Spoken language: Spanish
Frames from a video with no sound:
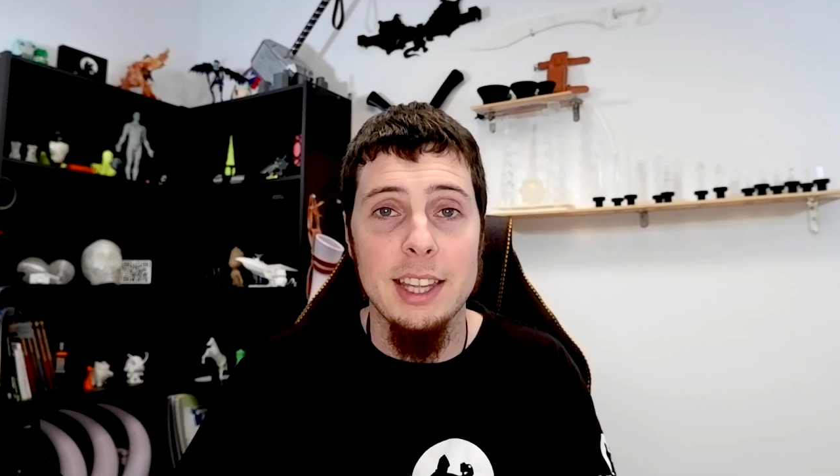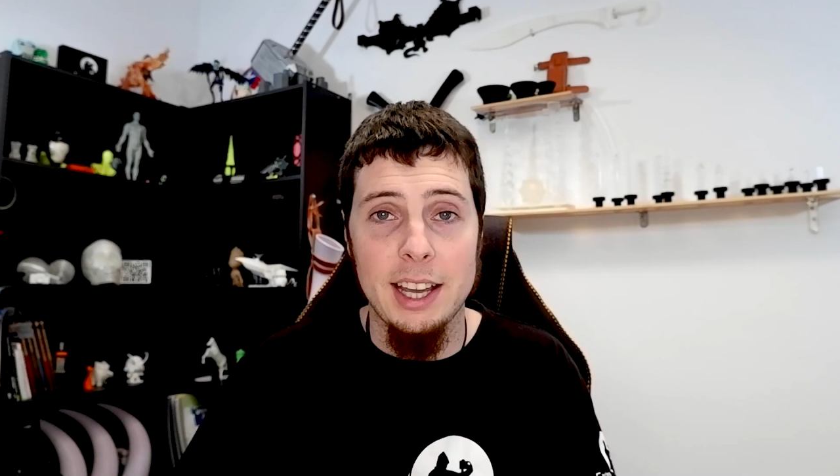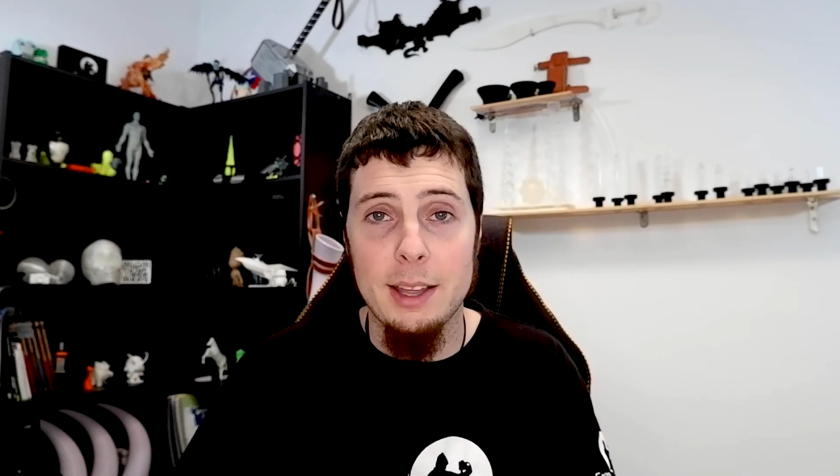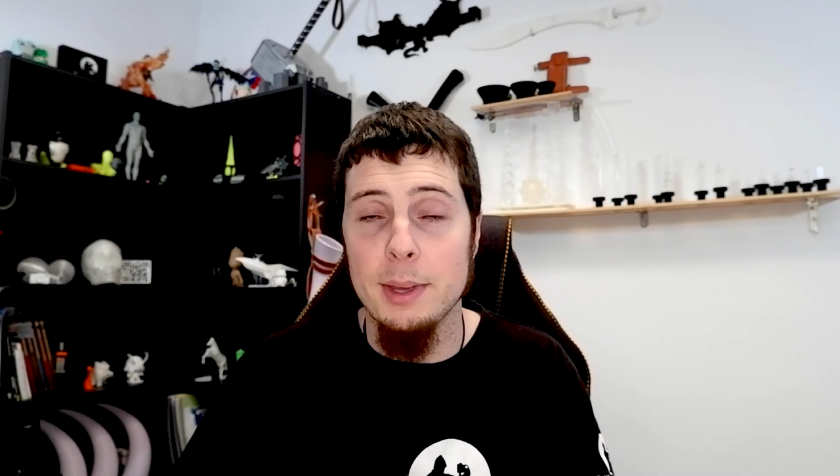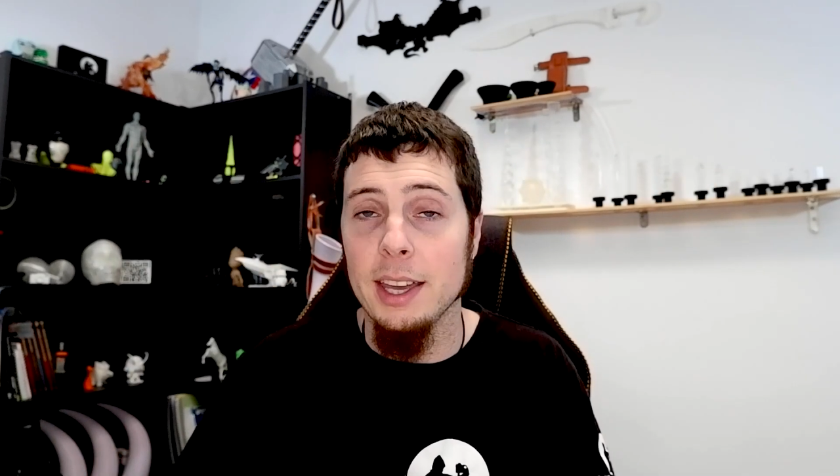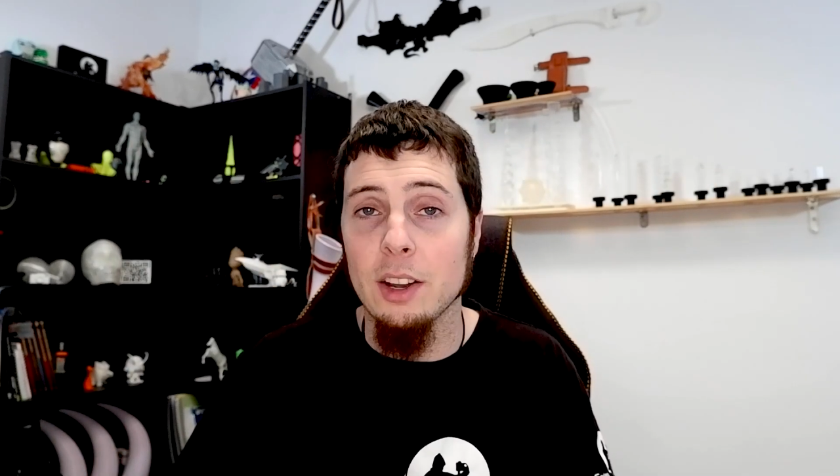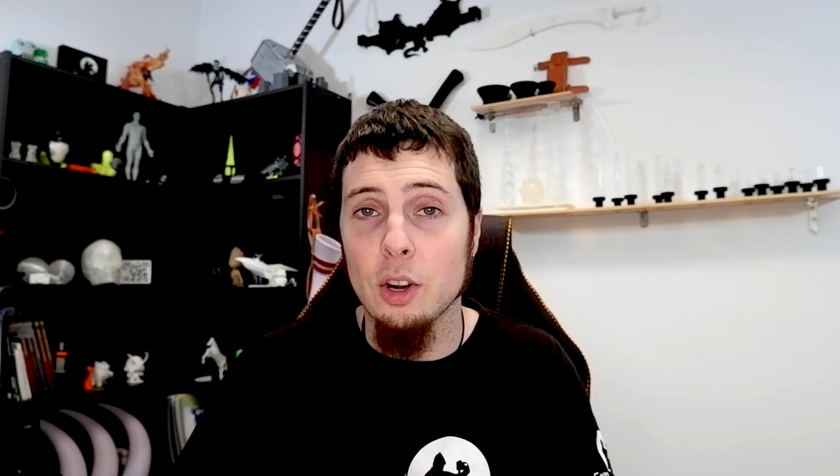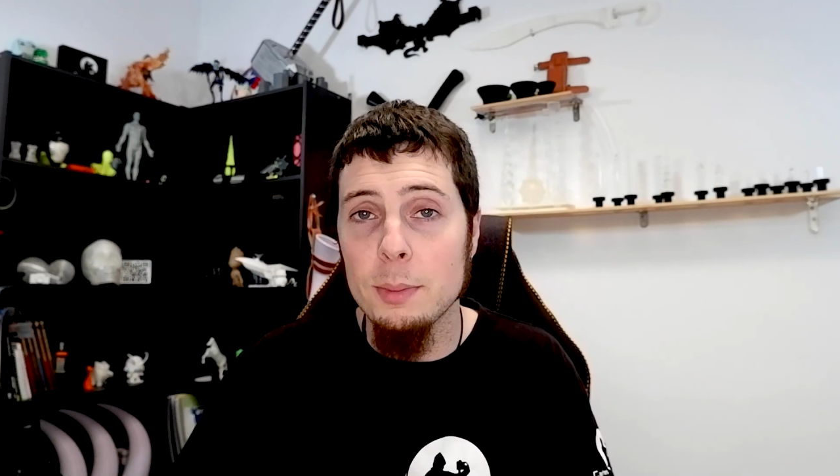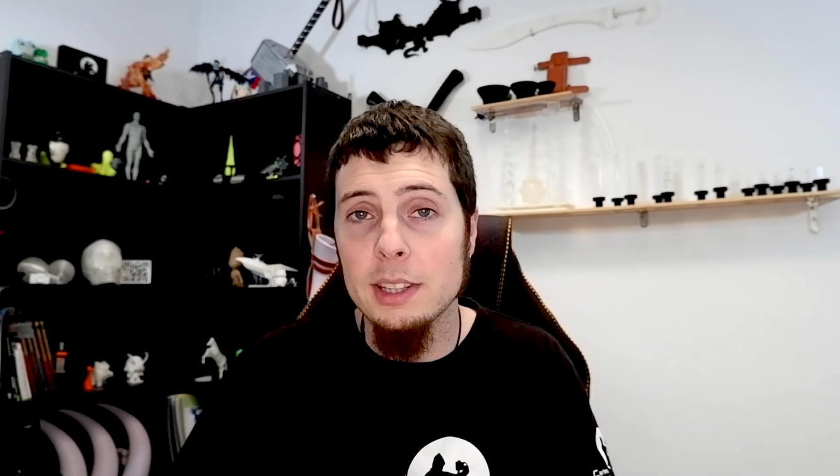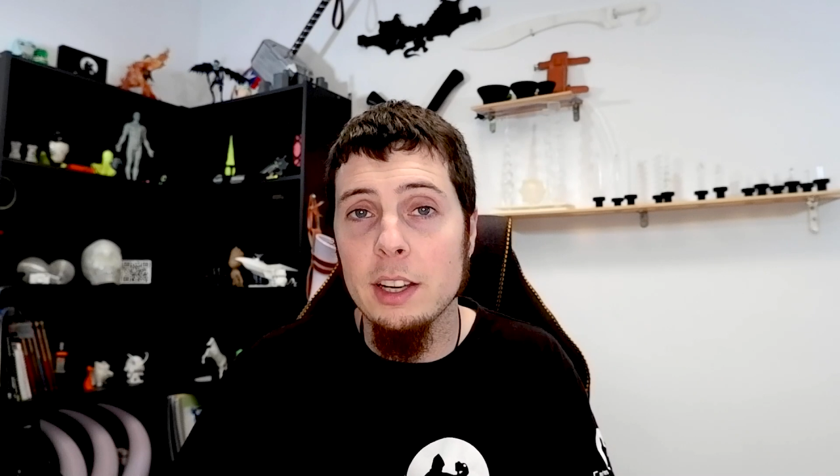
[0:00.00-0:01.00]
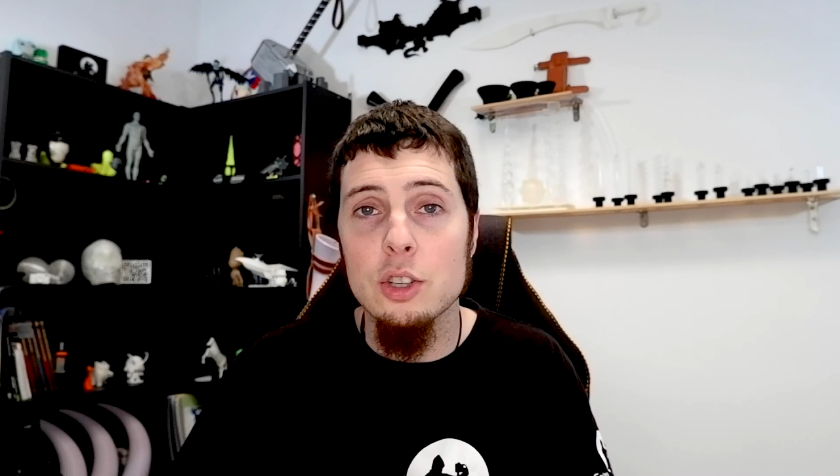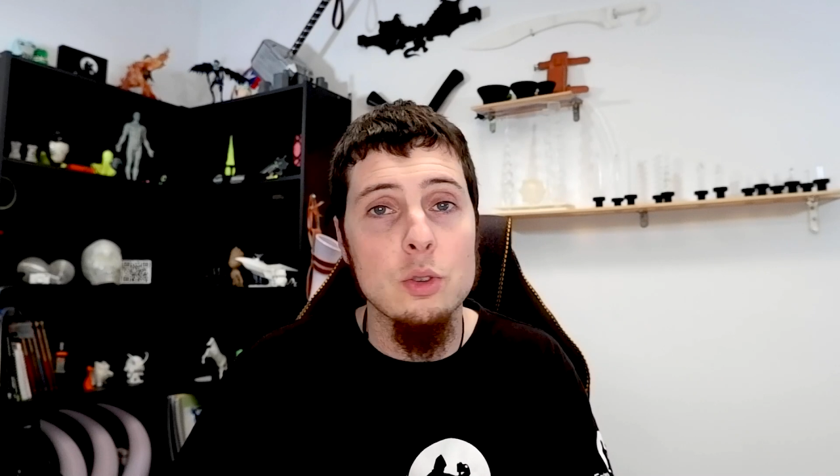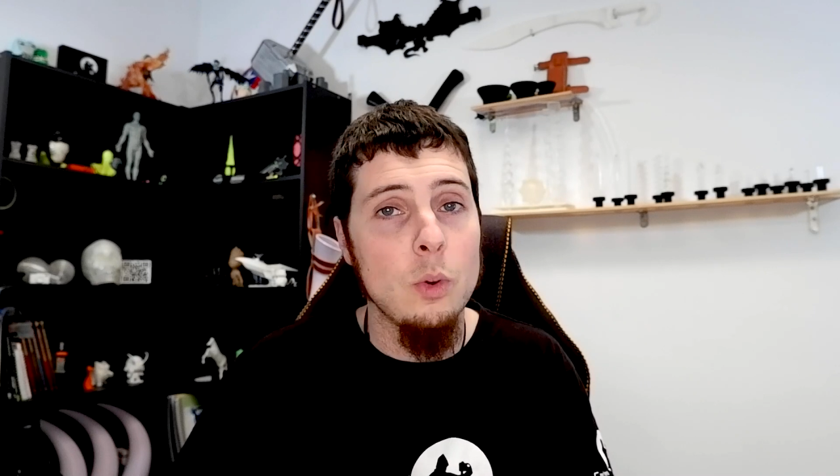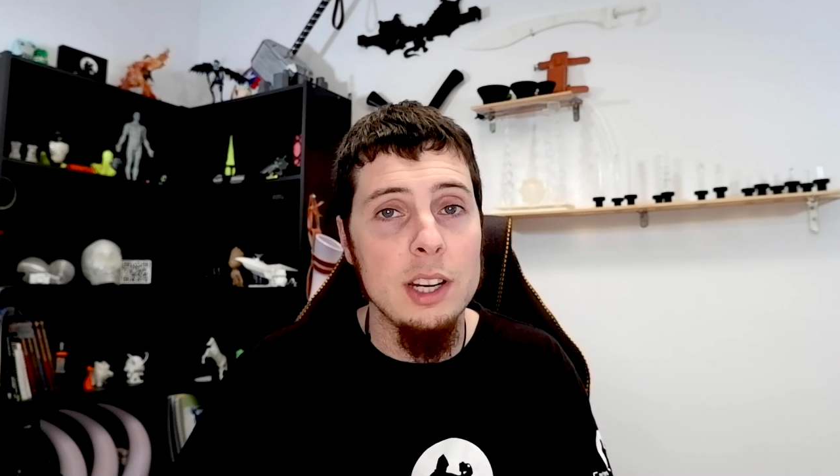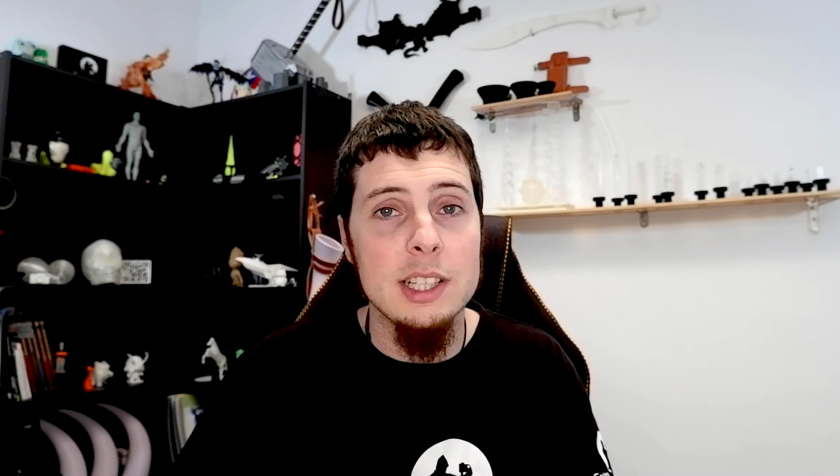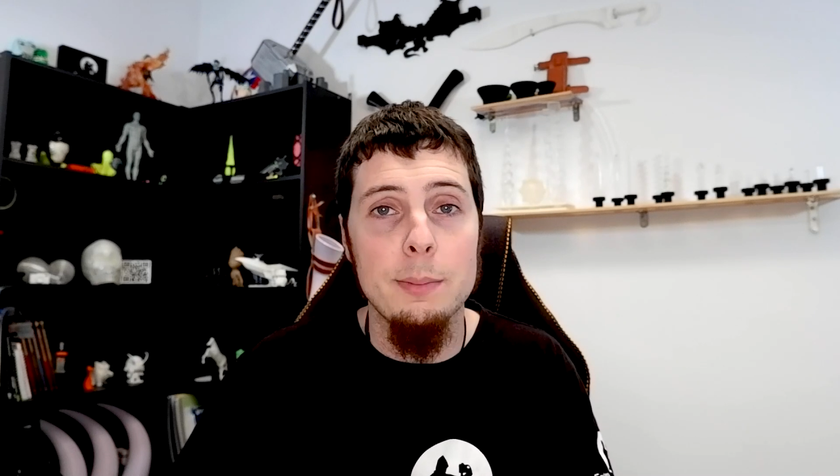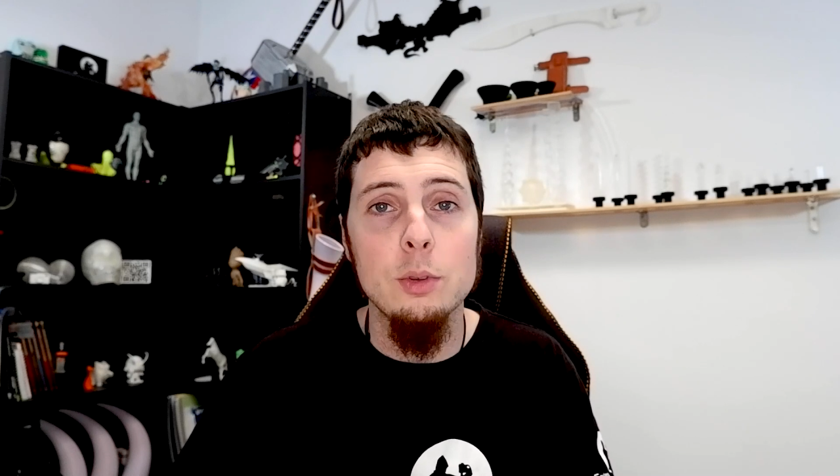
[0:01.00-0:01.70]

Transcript: y dejadme en comentarios cuál es